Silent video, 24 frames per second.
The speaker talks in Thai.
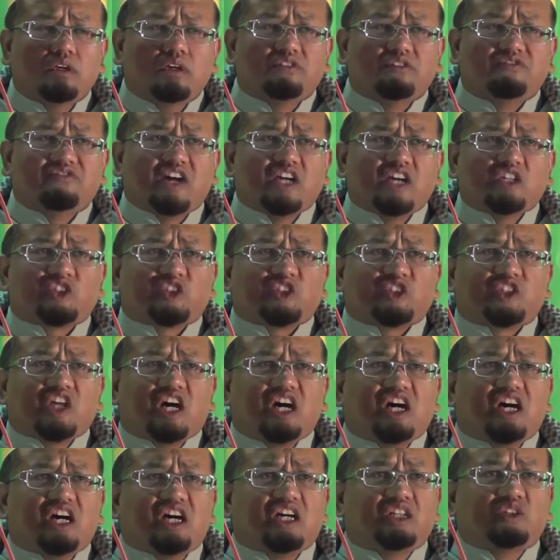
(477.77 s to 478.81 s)
ฟาสต
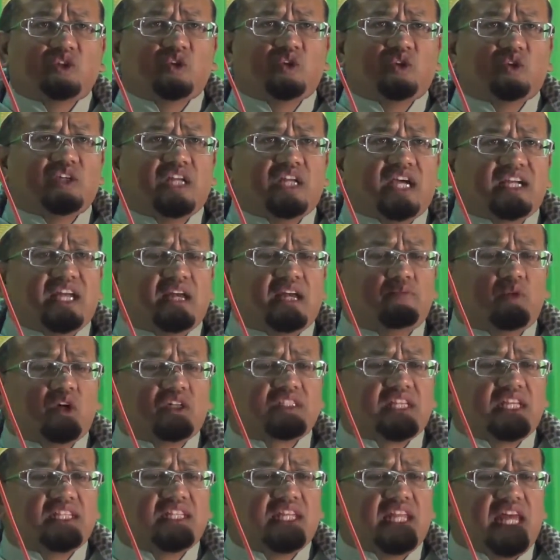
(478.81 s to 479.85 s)
อดูดังนั้นบอก
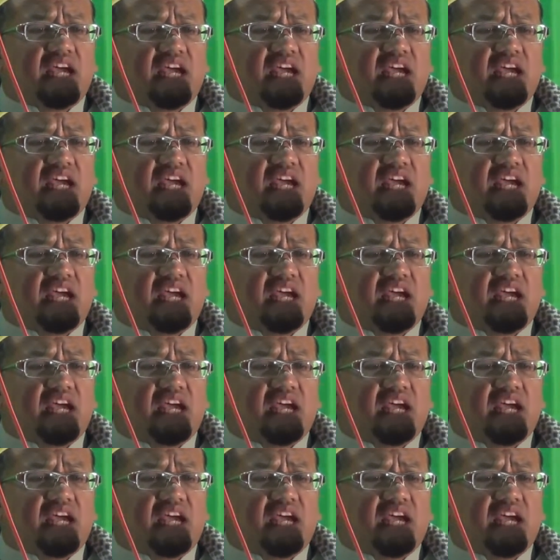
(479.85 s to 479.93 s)
ท่านทั้งหลาย